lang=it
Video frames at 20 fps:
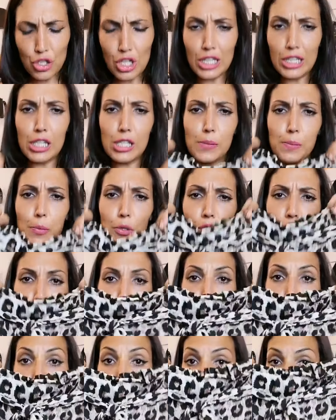c'è cioè,
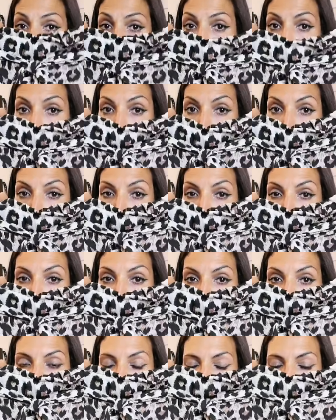disponibile nella
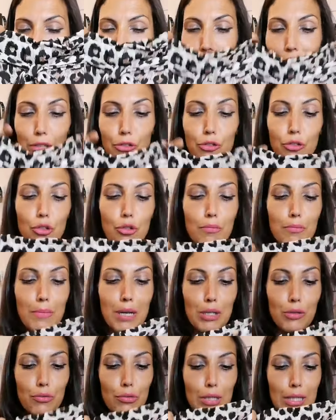versione soltanto
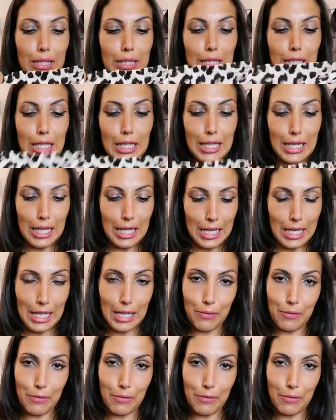maculatina